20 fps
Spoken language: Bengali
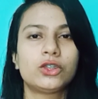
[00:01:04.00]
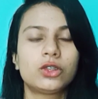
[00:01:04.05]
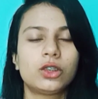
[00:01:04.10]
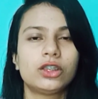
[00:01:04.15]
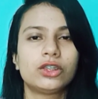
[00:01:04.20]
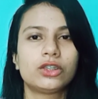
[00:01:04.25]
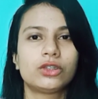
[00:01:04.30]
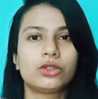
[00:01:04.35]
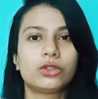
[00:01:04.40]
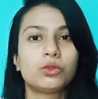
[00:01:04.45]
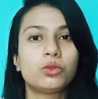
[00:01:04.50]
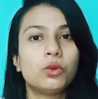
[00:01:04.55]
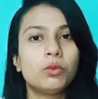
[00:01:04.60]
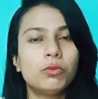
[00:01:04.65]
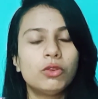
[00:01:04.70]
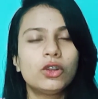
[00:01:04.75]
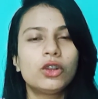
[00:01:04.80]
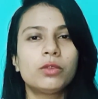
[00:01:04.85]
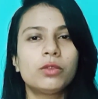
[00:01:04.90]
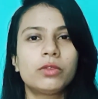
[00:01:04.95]
না সরি সরি
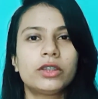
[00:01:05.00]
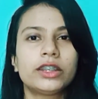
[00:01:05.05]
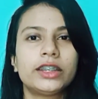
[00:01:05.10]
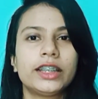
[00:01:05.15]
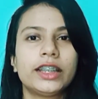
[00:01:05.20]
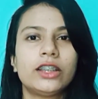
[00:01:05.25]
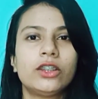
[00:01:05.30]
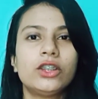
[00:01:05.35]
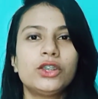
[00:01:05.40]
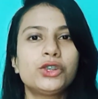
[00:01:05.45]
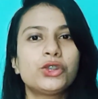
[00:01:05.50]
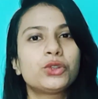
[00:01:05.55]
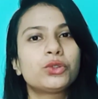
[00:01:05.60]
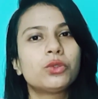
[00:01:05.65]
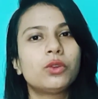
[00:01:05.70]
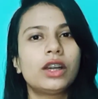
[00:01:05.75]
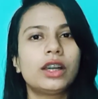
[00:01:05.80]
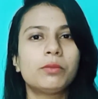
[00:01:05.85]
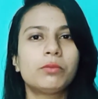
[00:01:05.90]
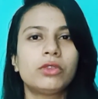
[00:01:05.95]
ঘুমানোর পর থেকে না
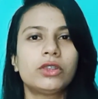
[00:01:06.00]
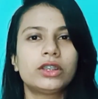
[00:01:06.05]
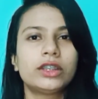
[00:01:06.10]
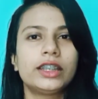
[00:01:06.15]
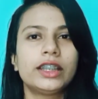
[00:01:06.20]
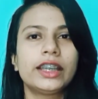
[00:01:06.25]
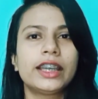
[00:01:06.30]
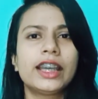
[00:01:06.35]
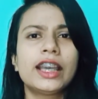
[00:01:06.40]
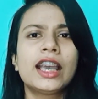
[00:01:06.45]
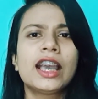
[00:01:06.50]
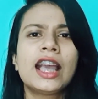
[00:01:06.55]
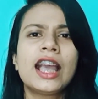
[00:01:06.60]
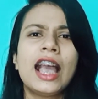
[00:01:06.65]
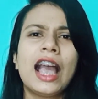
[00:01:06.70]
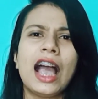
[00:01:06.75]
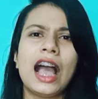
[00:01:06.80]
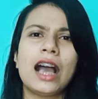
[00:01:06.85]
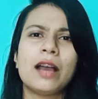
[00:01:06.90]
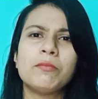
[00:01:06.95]
শোয়ার পর থেকে
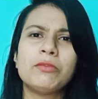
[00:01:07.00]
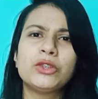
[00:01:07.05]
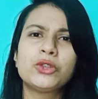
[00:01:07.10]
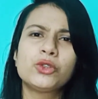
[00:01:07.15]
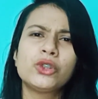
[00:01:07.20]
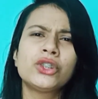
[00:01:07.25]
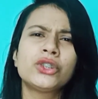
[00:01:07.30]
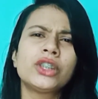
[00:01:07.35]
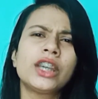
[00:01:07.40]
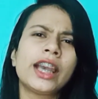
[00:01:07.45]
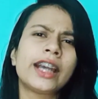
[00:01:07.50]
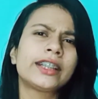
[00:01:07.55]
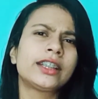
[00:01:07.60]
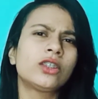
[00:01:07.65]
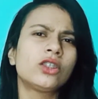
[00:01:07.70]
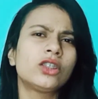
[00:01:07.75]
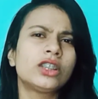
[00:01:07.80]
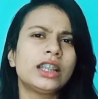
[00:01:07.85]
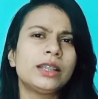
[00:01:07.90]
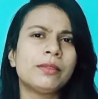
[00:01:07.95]
আমি শুয়ে শুয়ে
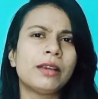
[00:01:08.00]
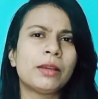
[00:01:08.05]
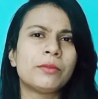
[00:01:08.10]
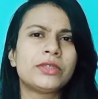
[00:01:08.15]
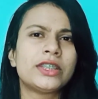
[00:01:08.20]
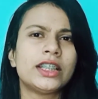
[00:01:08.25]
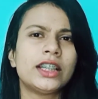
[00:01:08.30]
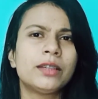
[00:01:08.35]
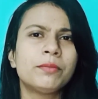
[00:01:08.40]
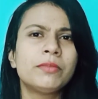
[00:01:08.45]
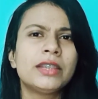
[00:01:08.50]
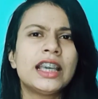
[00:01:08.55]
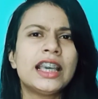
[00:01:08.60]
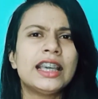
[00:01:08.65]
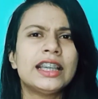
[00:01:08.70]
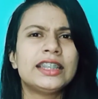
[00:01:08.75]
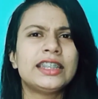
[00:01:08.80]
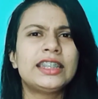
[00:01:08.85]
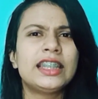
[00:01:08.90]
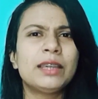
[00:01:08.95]
একটা কথাই ভাবছিলাম
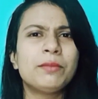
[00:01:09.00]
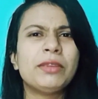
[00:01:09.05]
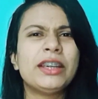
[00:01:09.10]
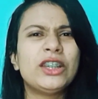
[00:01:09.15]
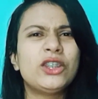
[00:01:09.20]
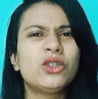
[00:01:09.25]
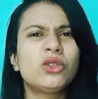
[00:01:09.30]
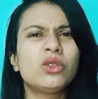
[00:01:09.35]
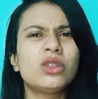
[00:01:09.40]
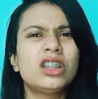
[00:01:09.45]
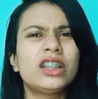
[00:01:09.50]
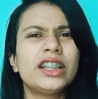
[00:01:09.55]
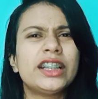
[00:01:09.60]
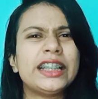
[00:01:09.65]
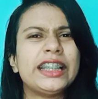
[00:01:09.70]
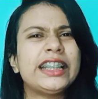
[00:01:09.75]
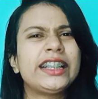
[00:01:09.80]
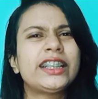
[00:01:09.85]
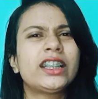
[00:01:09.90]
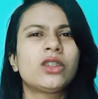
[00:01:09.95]
যে ভিডিওগুলো না
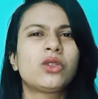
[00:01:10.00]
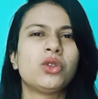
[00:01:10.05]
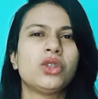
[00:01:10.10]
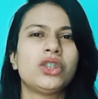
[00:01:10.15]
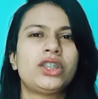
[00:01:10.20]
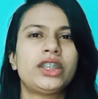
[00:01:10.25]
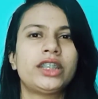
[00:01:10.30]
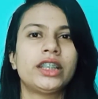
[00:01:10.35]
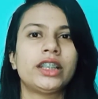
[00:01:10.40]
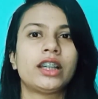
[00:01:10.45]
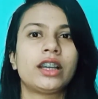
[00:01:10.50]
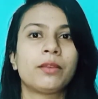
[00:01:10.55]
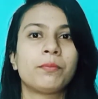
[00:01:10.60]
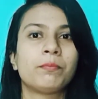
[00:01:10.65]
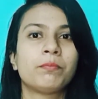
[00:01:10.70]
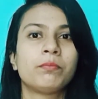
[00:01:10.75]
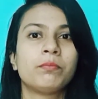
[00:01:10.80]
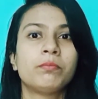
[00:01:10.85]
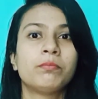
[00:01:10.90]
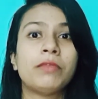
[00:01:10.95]
ঠিকঠাক হচ্ছে না
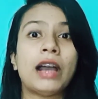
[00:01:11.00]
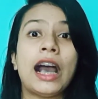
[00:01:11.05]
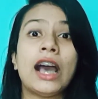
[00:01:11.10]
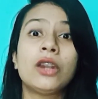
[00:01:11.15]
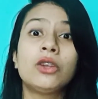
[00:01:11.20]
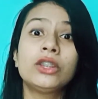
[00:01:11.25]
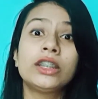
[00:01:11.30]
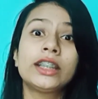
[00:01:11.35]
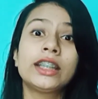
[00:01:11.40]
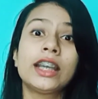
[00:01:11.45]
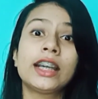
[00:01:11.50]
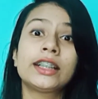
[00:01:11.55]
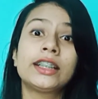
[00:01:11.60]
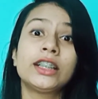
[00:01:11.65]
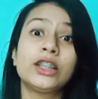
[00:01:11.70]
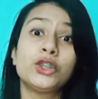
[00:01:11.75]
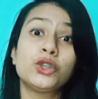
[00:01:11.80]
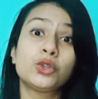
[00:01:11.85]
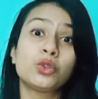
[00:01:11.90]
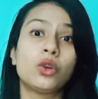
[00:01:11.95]
ভালো দেখে
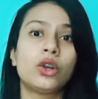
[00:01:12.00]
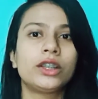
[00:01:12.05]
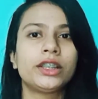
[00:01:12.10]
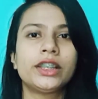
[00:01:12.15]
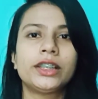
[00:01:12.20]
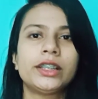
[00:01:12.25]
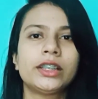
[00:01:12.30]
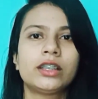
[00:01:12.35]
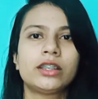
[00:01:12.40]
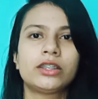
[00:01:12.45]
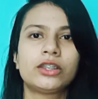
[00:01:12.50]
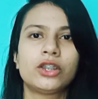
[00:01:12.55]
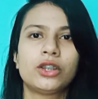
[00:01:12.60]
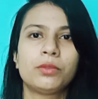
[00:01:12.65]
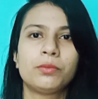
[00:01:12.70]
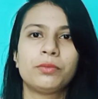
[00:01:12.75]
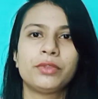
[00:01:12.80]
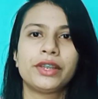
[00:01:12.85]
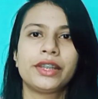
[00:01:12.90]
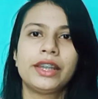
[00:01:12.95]
একটা কিছু কন্টেন্ট আনতে
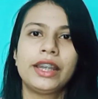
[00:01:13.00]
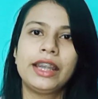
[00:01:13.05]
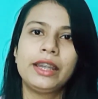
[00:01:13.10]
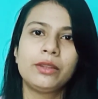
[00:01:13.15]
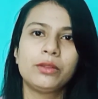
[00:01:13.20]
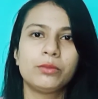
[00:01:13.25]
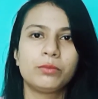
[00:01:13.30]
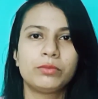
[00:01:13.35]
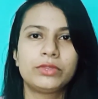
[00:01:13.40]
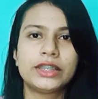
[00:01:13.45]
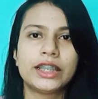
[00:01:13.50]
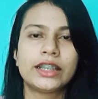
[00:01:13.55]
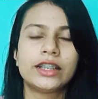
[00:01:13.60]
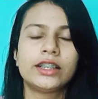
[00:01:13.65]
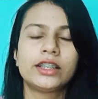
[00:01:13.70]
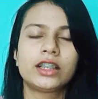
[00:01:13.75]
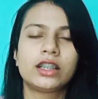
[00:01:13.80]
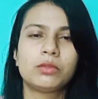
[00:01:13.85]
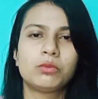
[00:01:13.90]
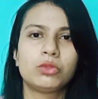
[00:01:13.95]
হবে এই
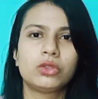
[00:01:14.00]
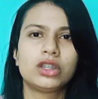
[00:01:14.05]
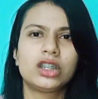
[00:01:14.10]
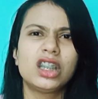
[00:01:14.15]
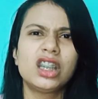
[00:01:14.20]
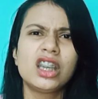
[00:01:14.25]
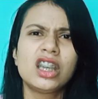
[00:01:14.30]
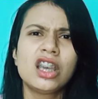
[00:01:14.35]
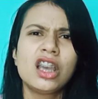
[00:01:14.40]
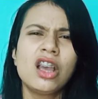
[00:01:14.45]
চ্যানেলটার মধ্যে